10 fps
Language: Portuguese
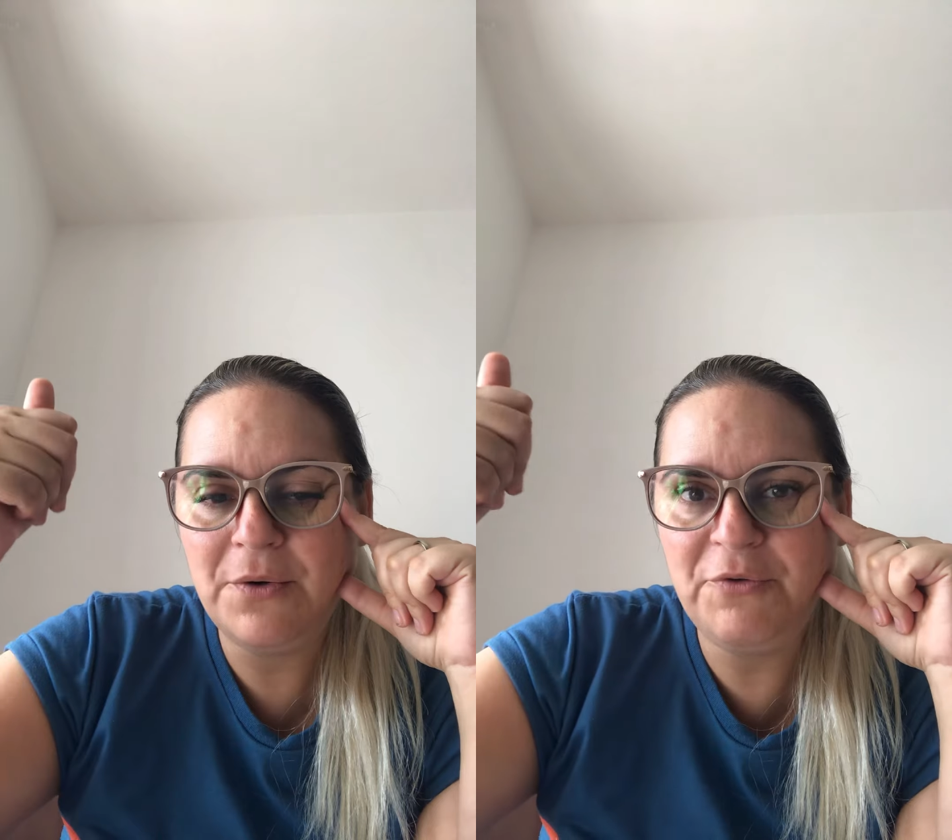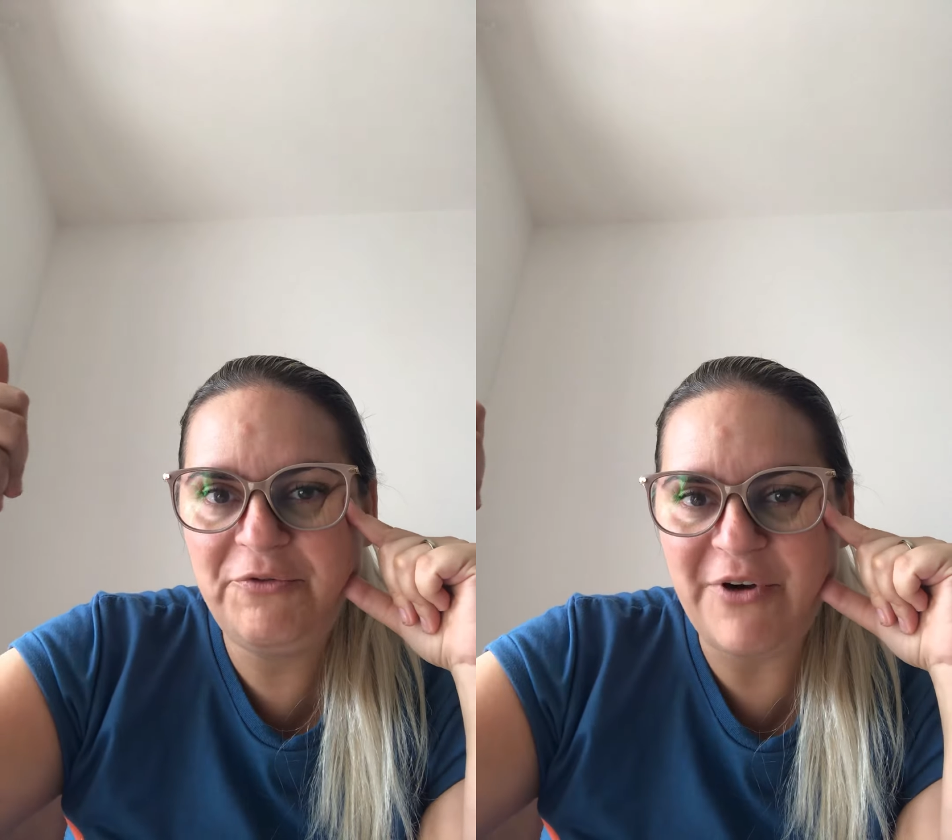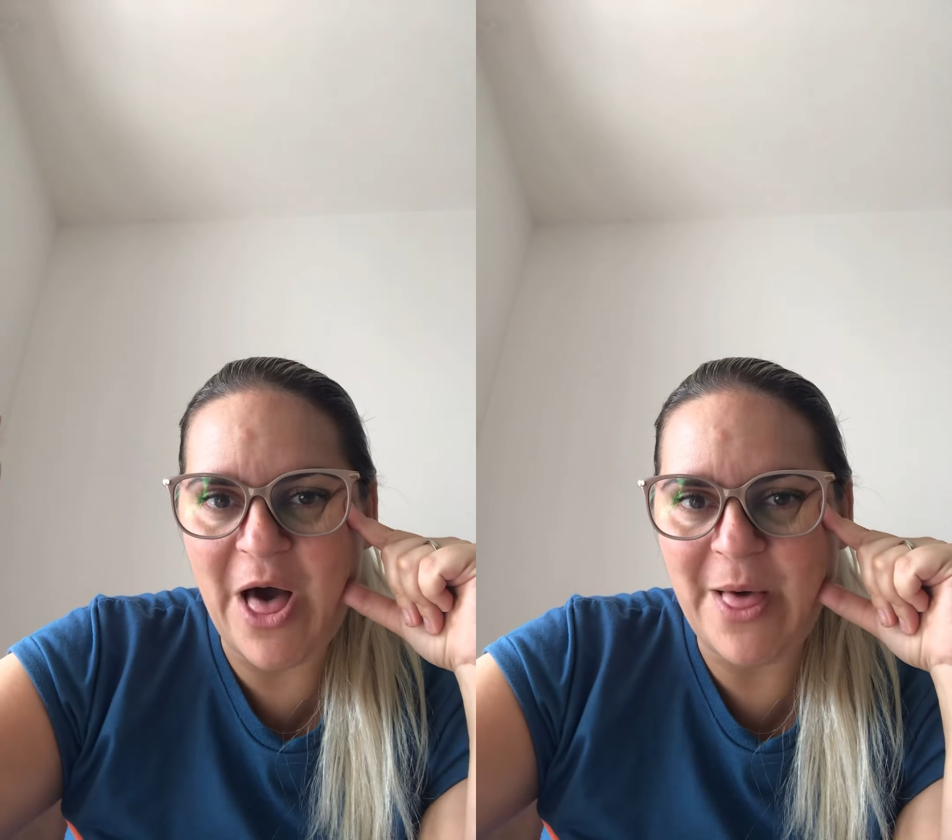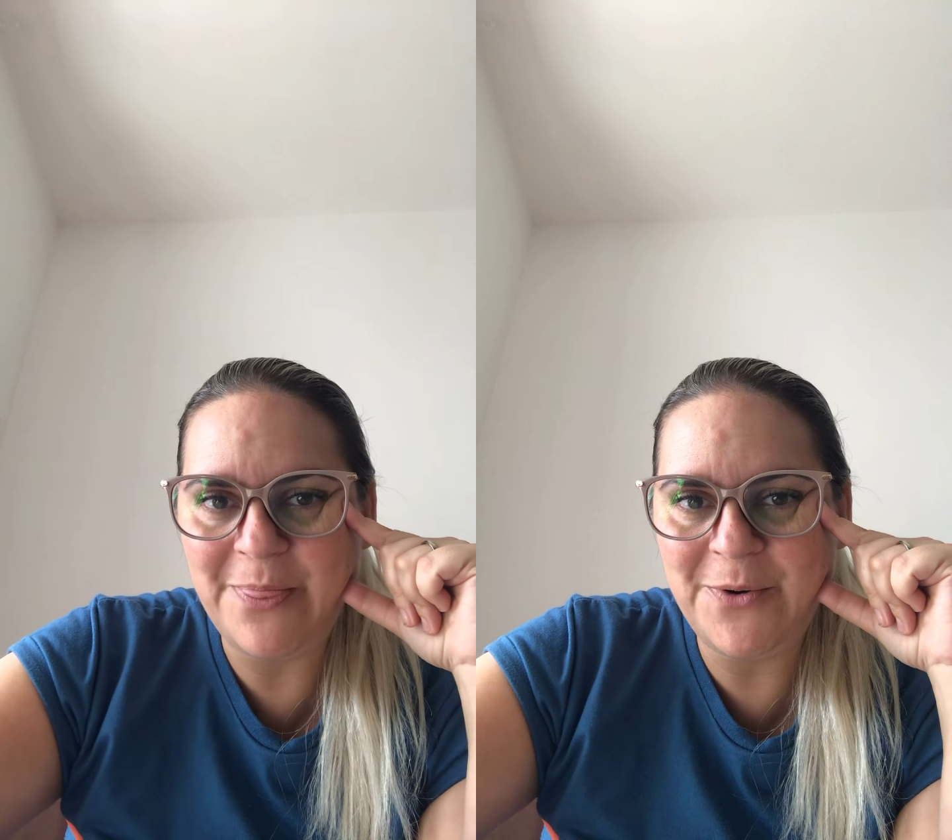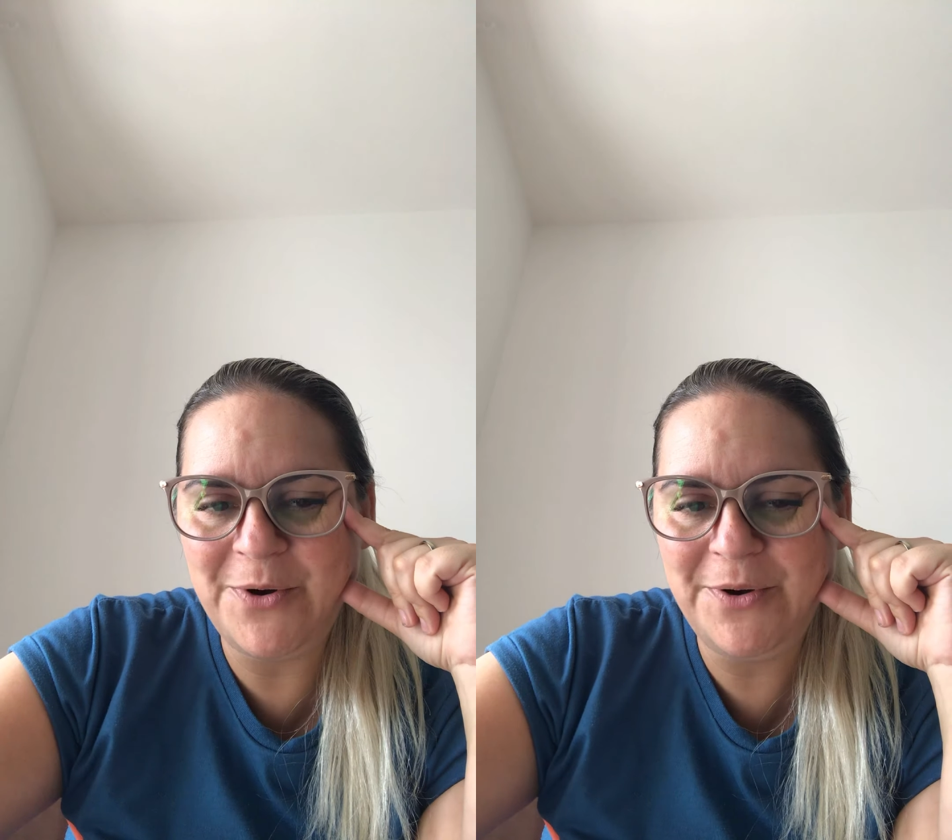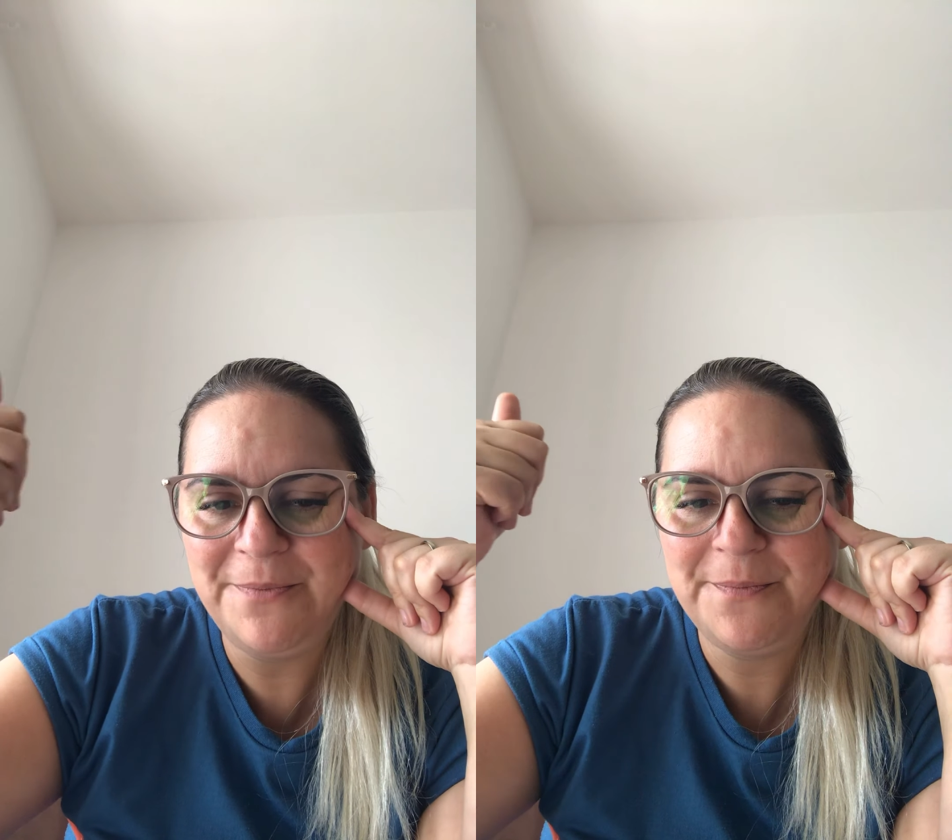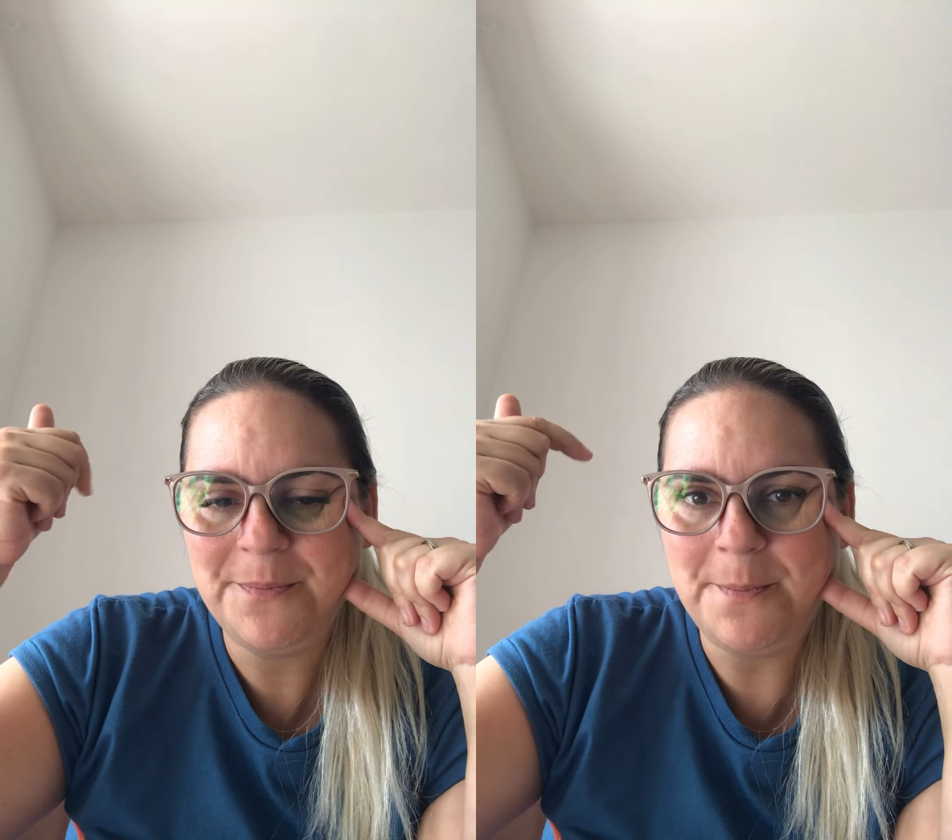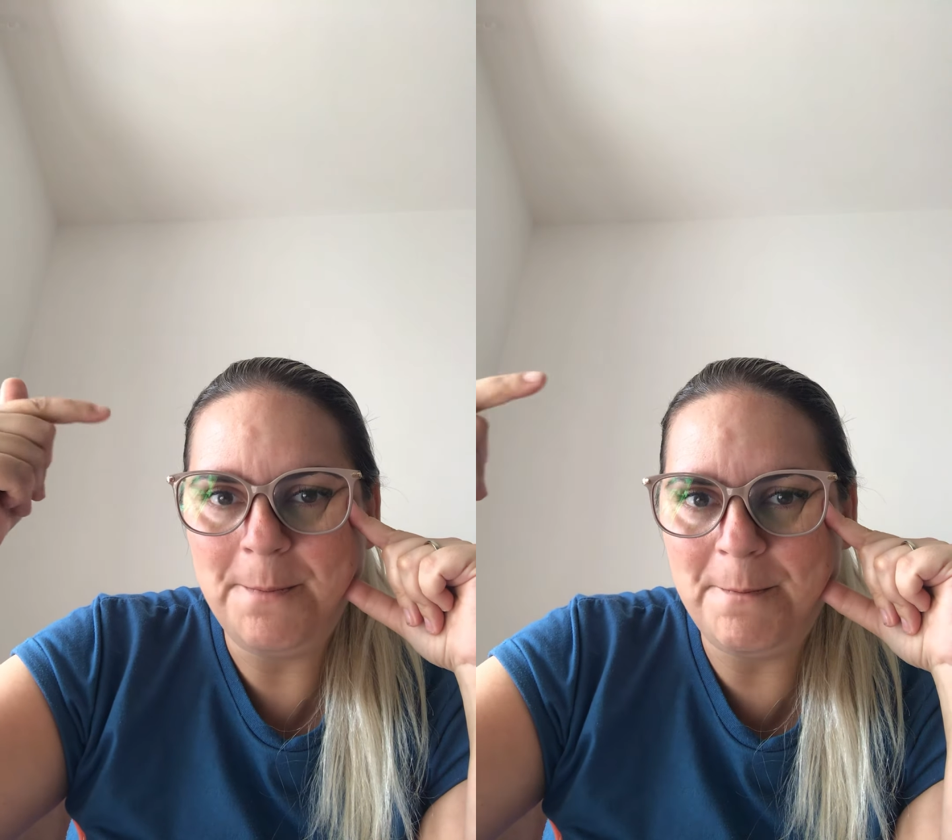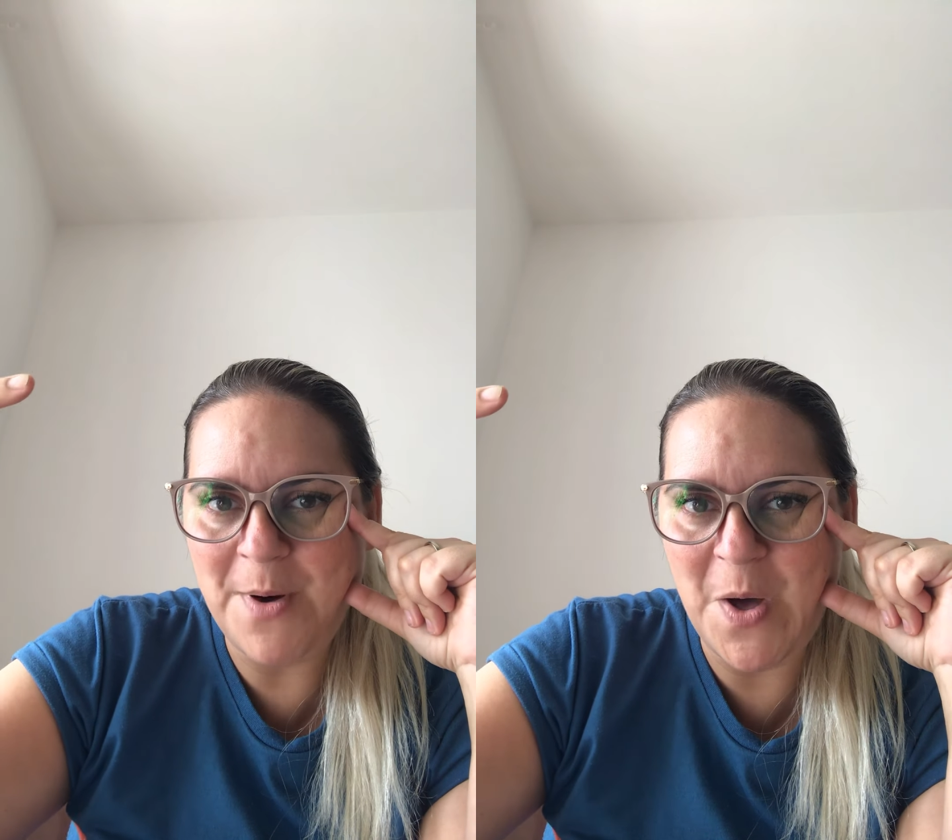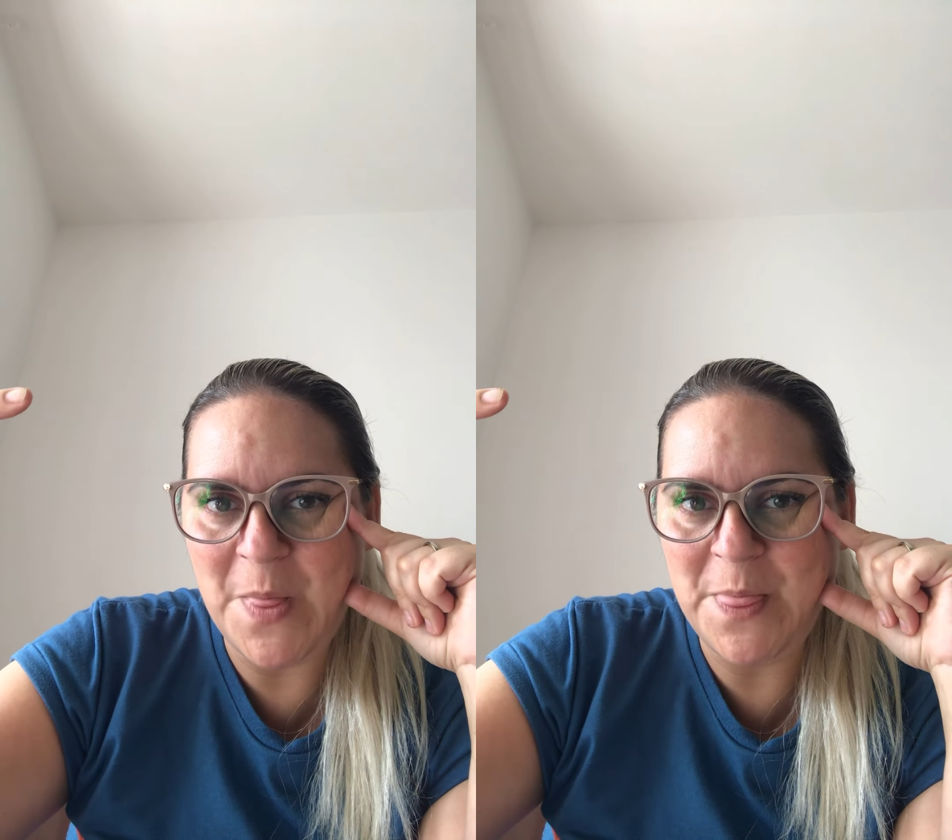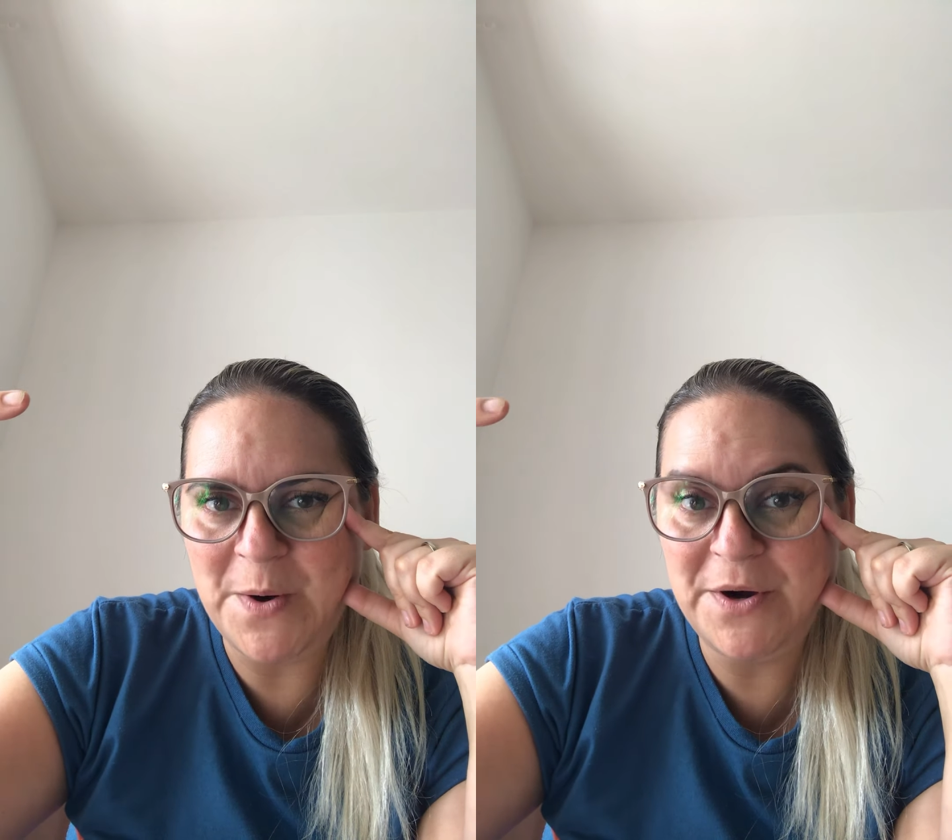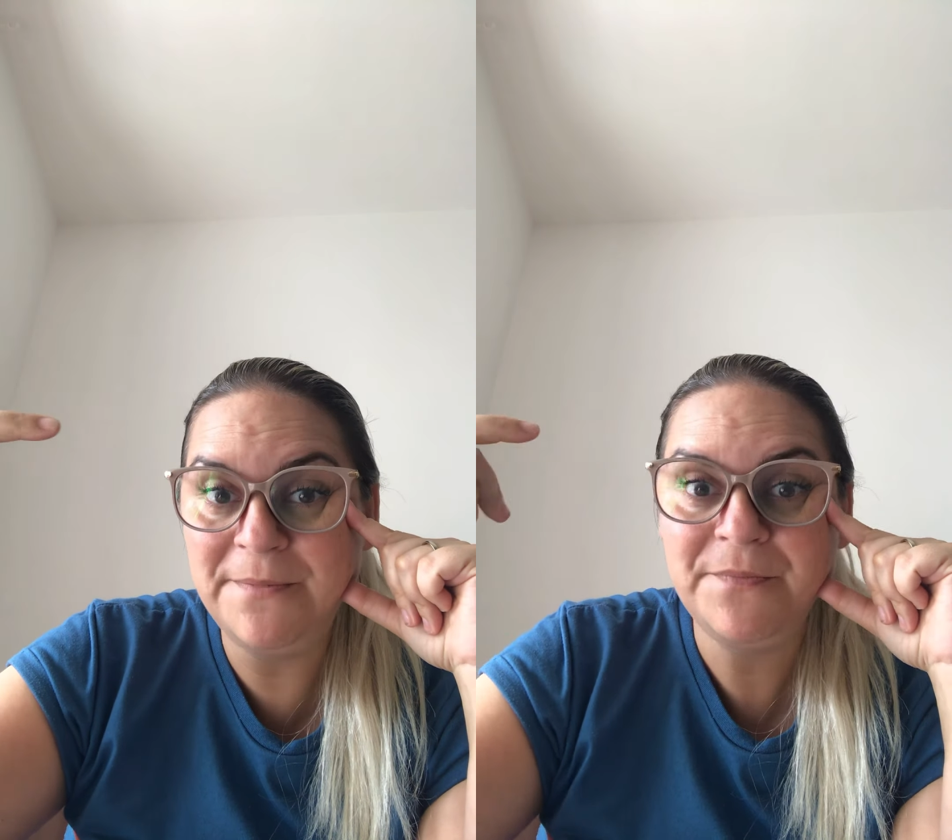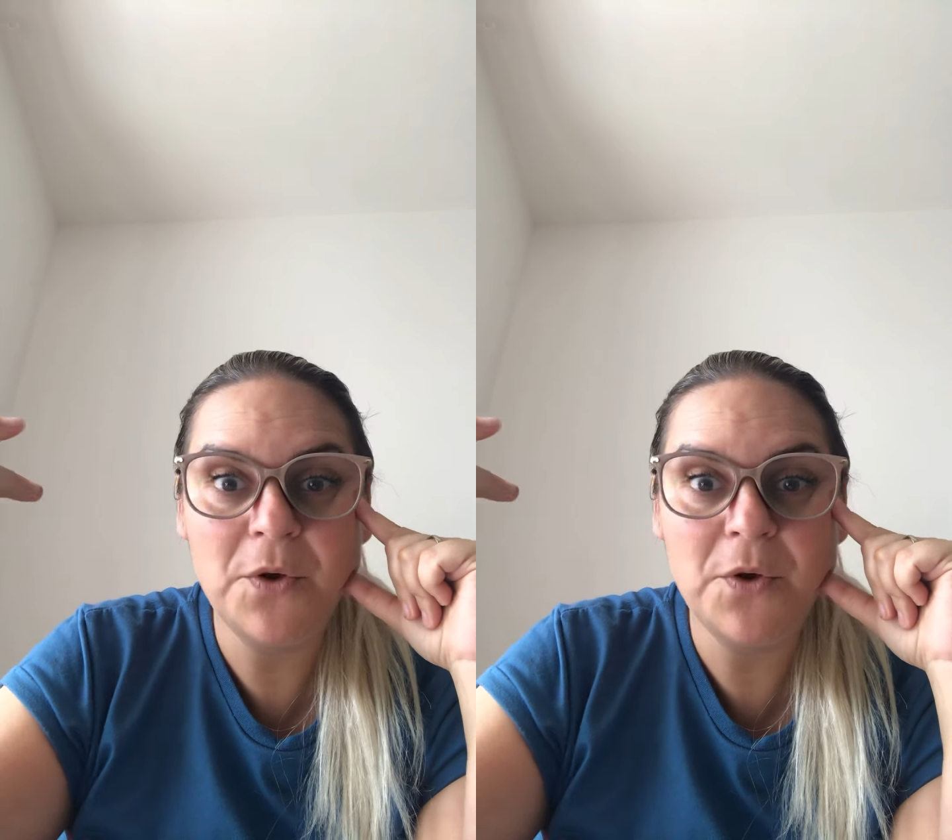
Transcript: O father, mother,